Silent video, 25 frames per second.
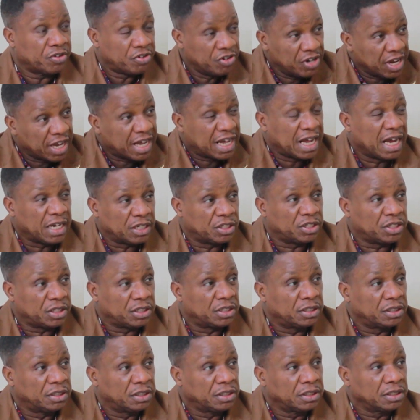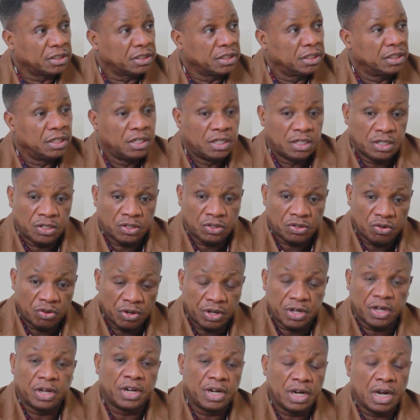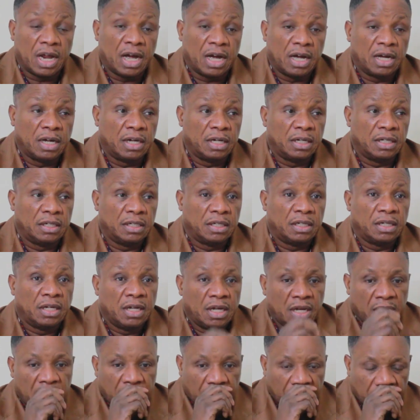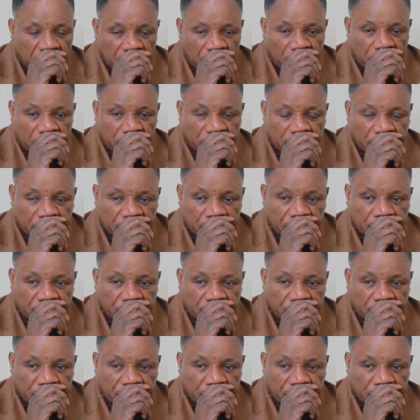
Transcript: Tu les caches. Hmm. Ton cœur est là. Euh,